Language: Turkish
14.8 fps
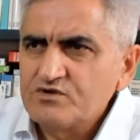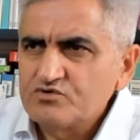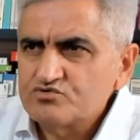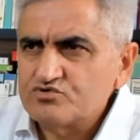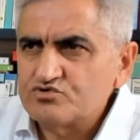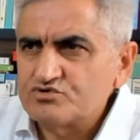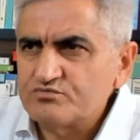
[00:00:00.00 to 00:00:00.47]

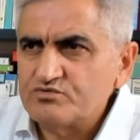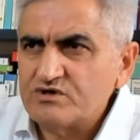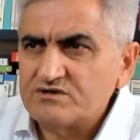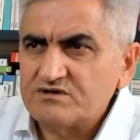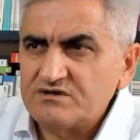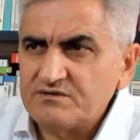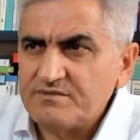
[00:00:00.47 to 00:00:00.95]
çözüm
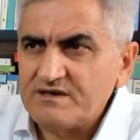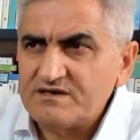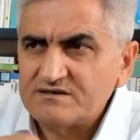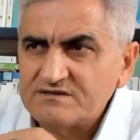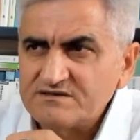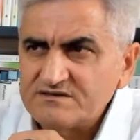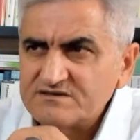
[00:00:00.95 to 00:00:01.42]
ürettiğini
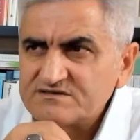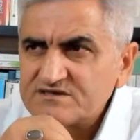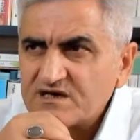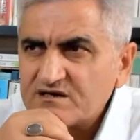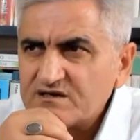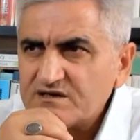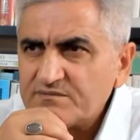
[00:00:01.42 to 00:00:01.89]
belirtti.
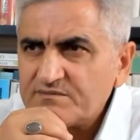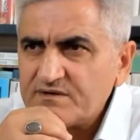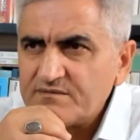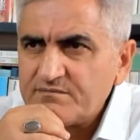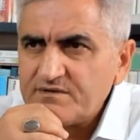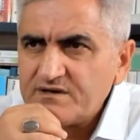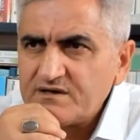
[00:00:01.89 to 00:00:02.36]
Israrla
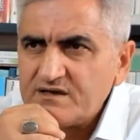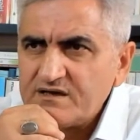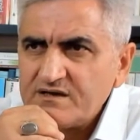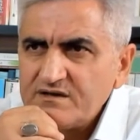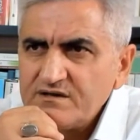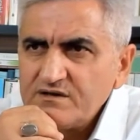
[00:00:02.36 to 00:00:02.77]
İbrahim Bey ile